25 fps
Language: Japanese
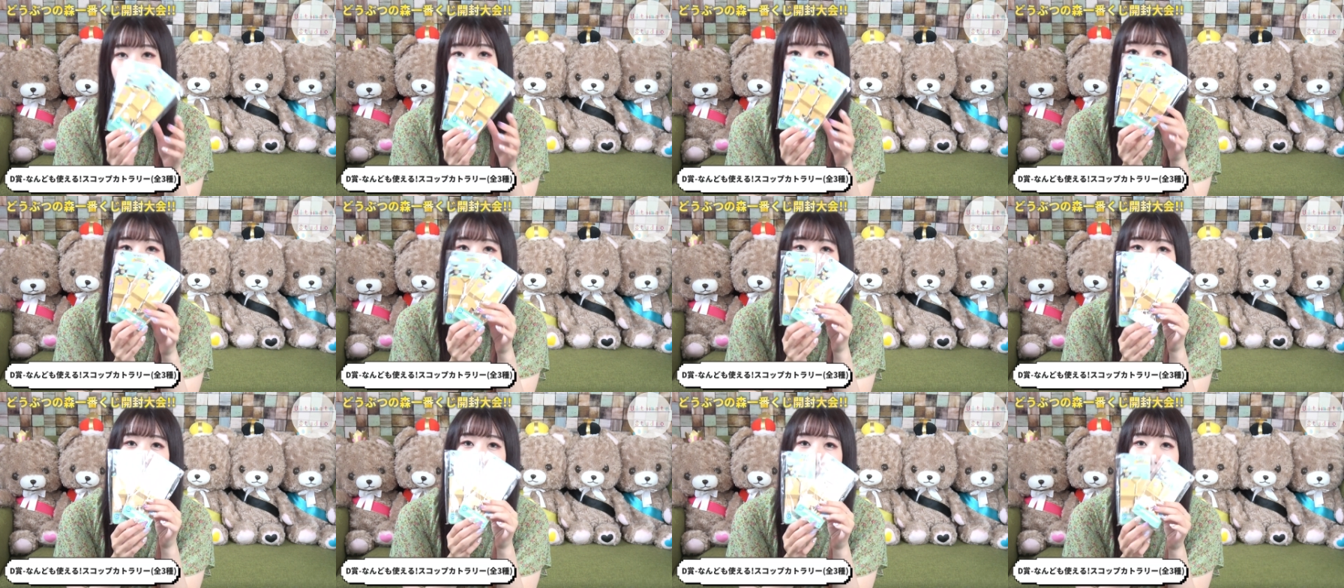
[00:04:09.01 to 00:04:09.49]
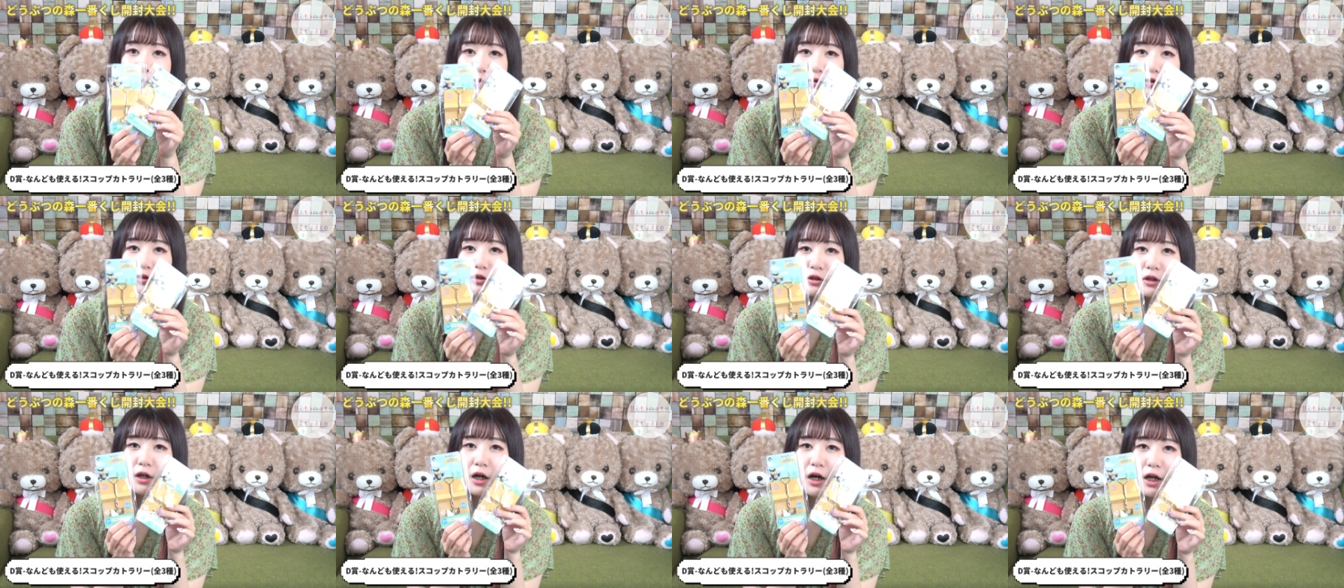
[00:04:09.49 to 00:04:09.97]
何度も
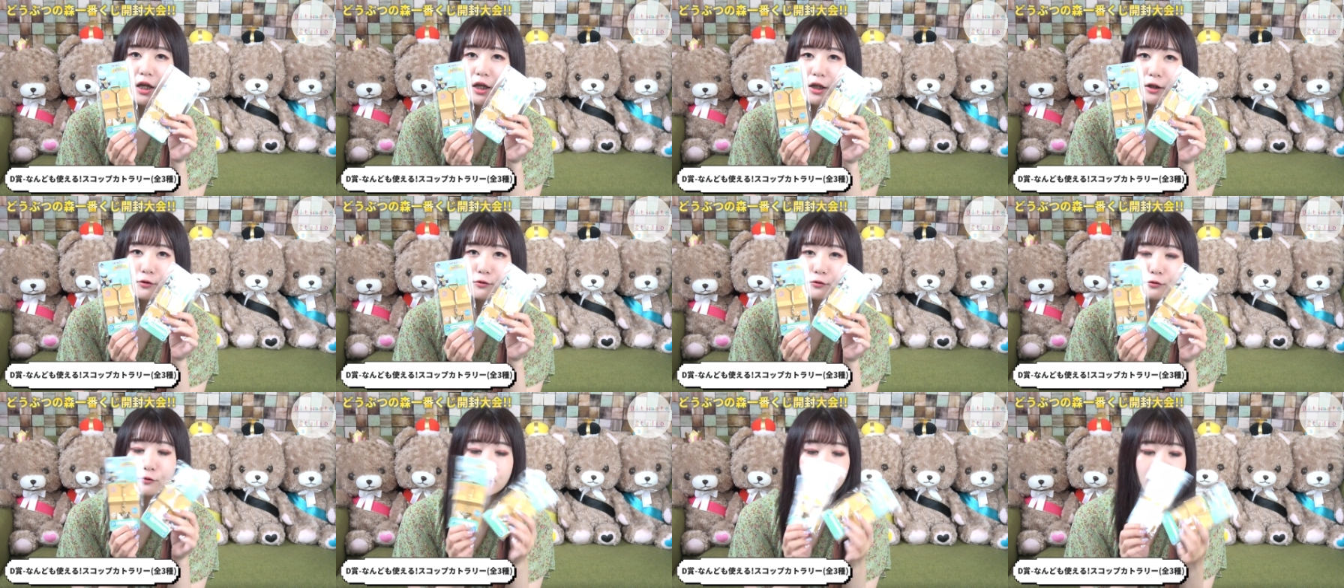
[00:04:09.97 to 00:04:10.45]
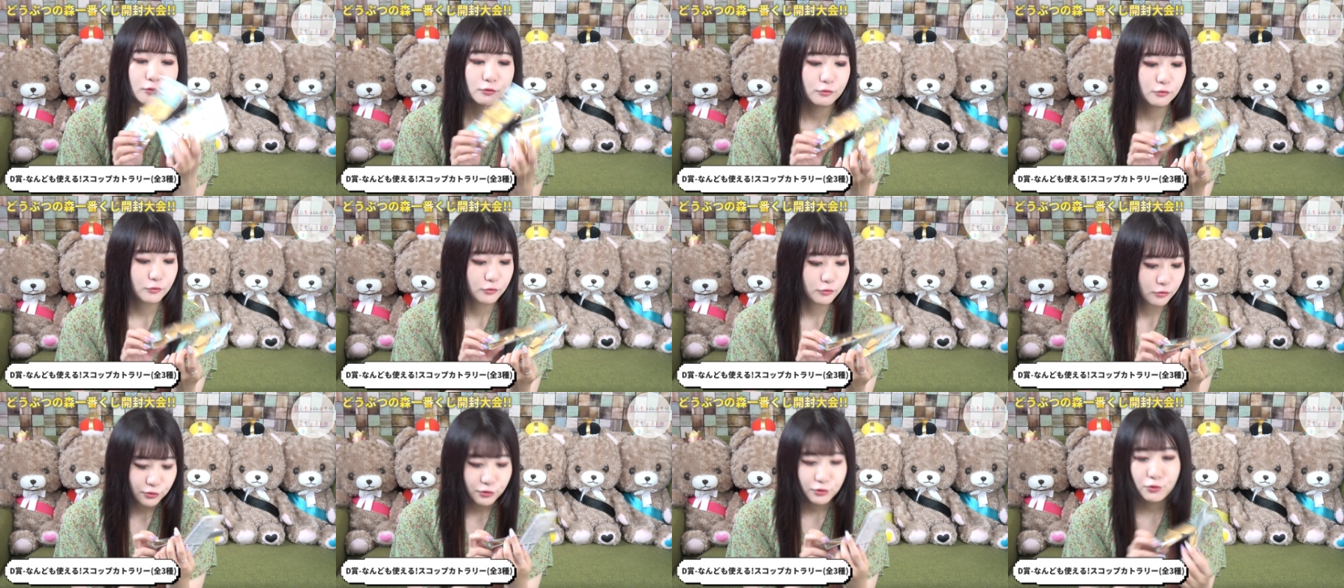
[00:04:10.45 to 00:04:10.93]
使える
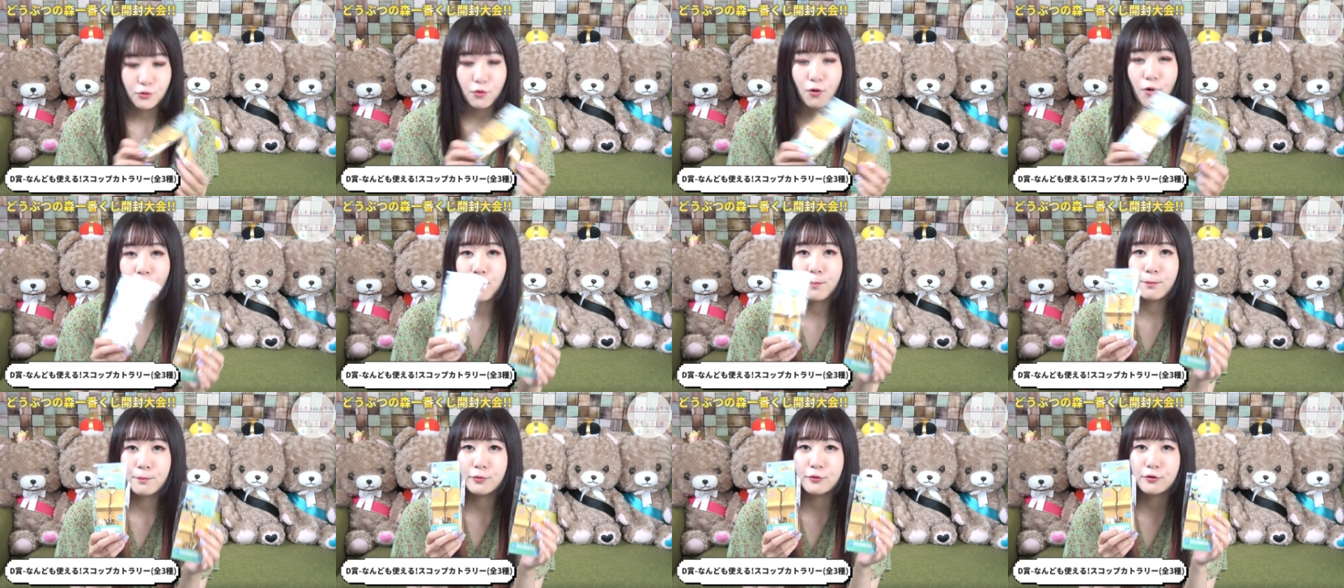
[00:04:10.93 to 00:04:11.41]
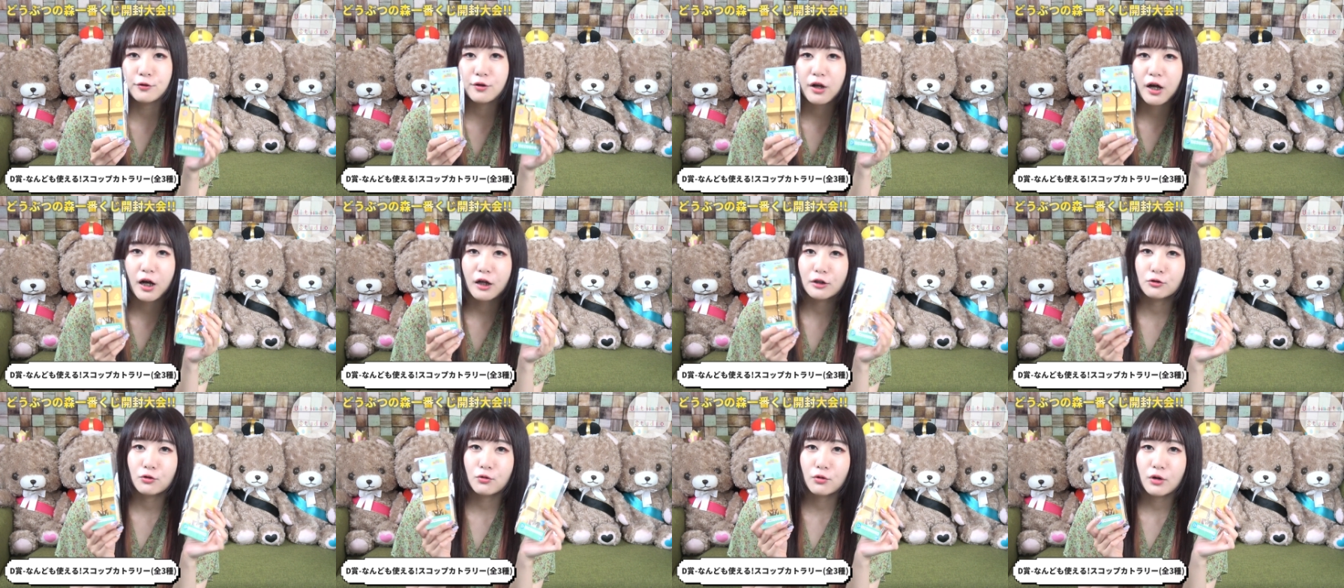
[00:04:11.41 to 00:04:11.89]
スコップ、
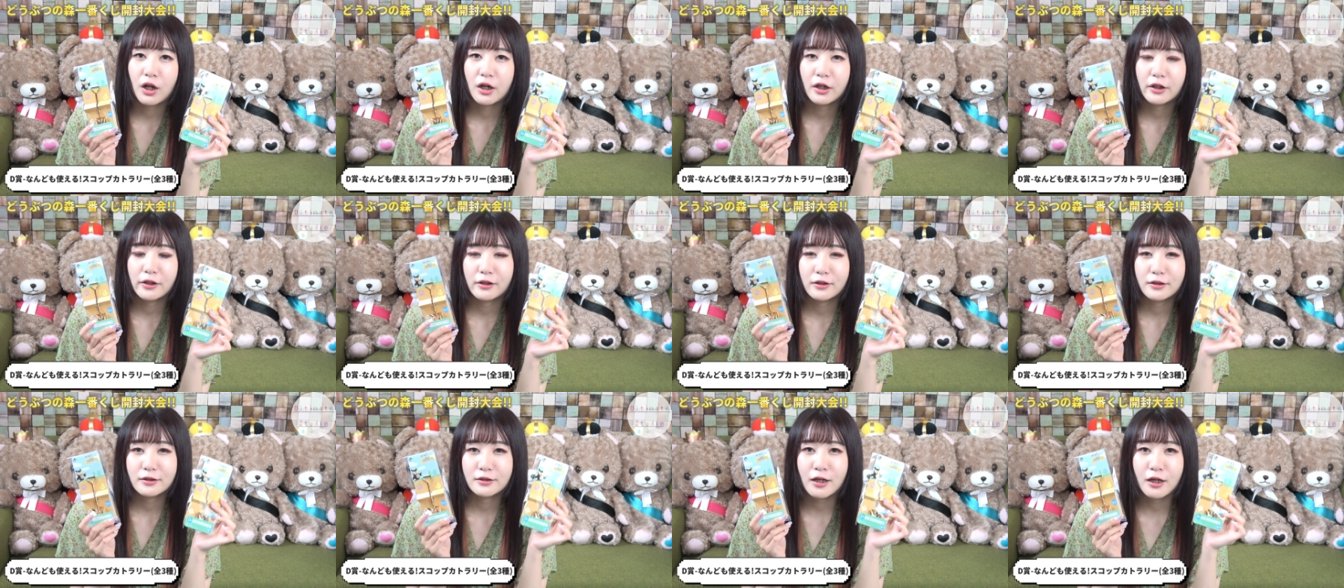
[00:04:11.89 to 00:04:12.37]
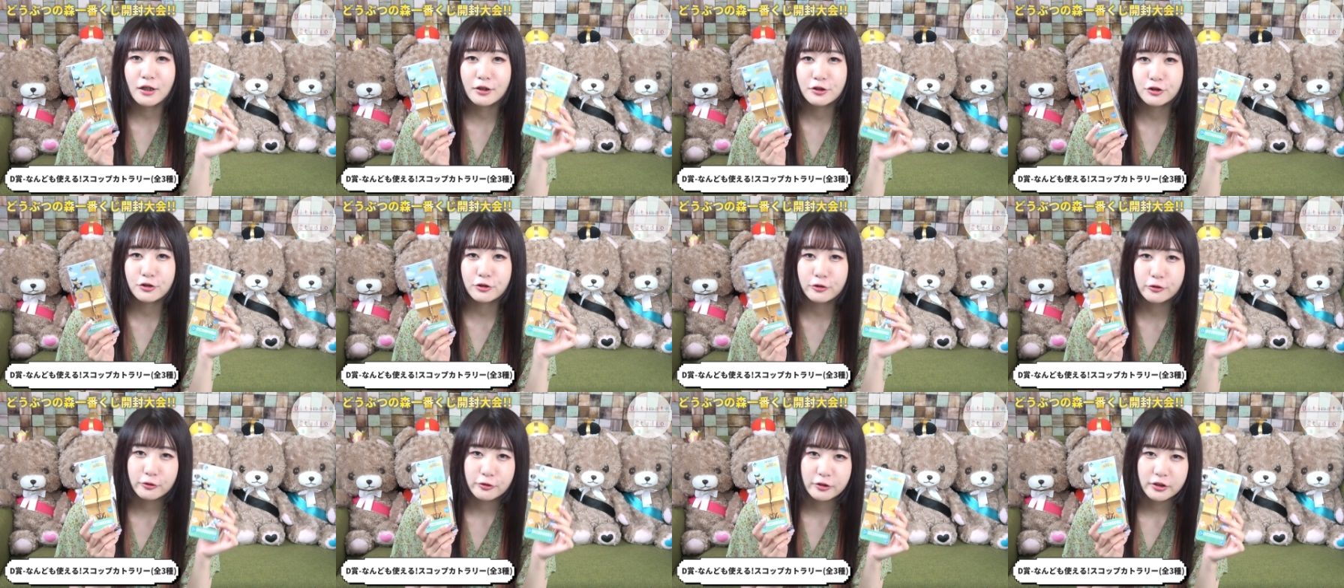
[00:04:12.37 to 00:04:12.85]
カトラリー
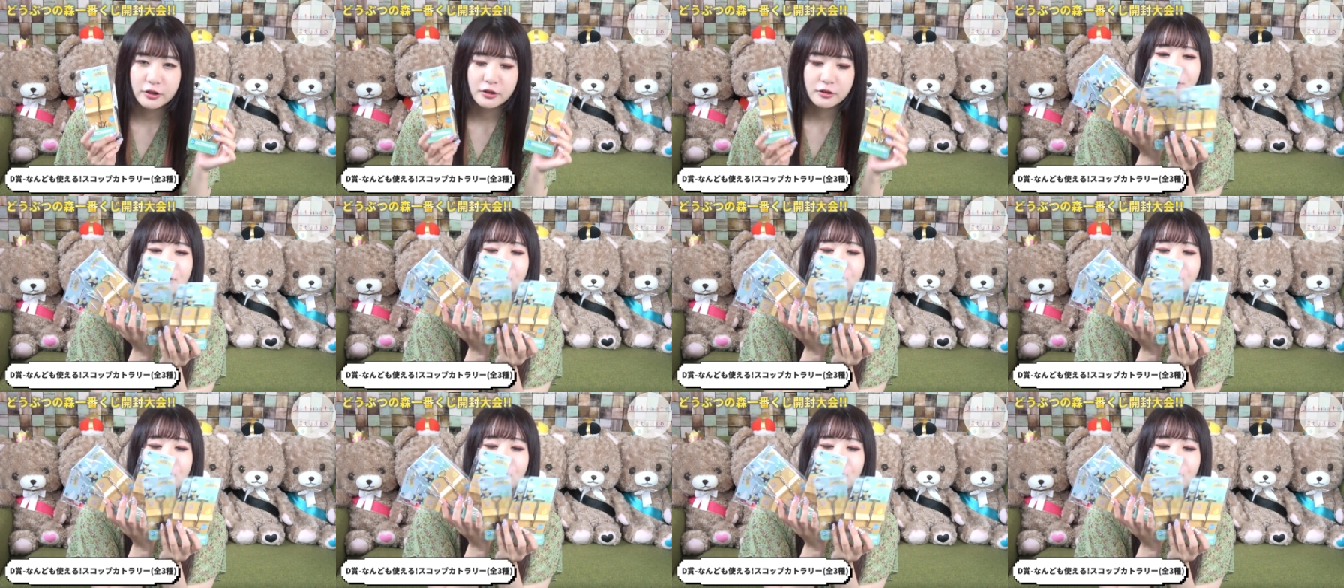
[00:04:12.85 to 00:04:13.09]
3種類。